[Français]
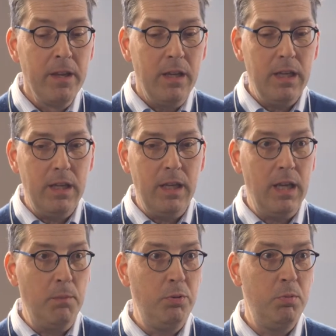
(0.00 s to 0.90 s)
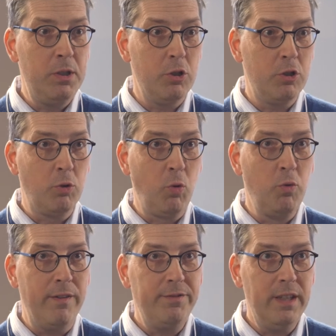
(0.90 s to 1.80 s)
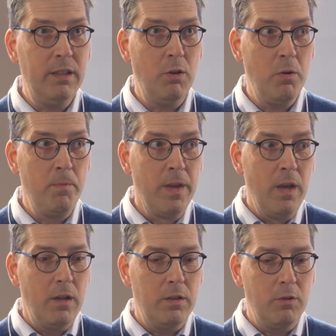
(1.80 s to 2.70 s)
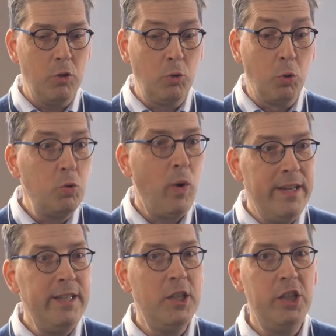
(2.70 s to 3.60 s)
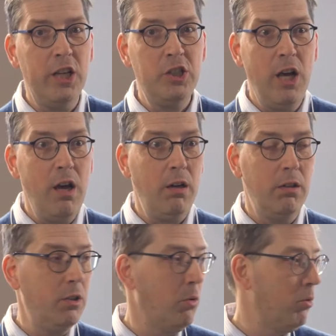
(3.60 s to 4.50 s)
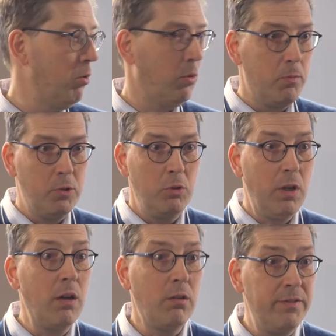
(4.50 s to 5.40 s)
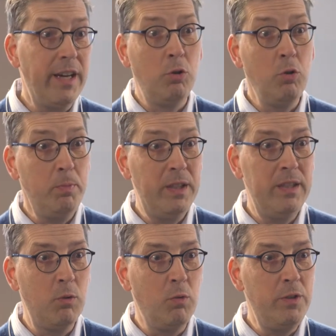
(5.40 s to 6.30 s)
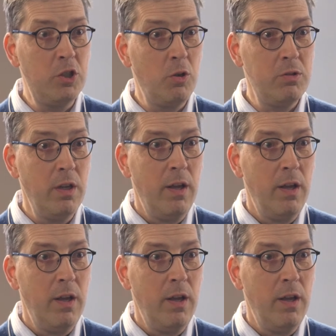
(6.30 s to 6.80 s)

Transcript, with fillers: et, et, puis je, trouve en fait que de côtoyer des chercheurs qui ont, comme ça une grande envergure puis qui découvrent des choses